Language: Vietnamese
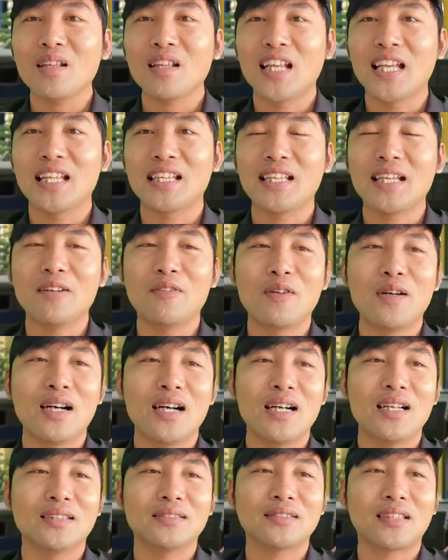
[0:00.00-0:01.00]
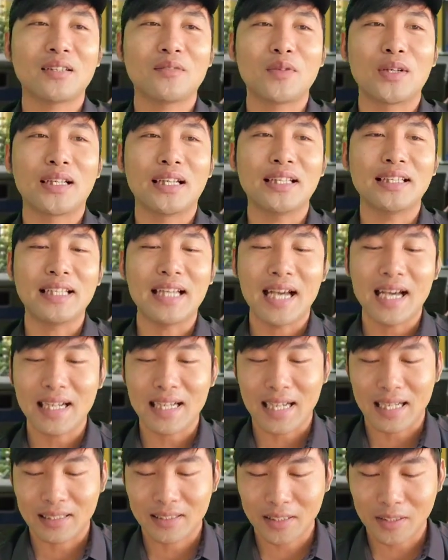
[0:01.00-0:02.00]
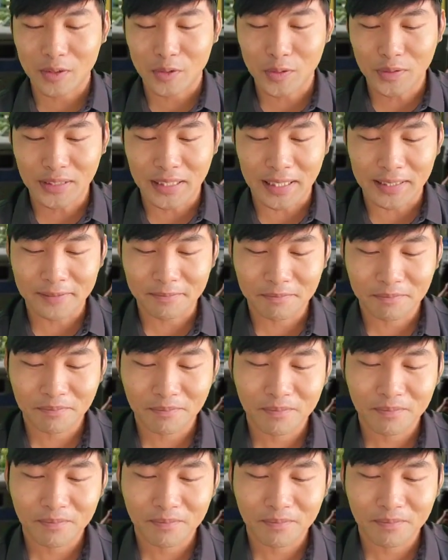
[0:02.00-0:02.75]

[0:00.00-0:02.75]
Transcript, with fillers: thì theo uh, thanh quyền đánh giá rằng thưa các chú anh chị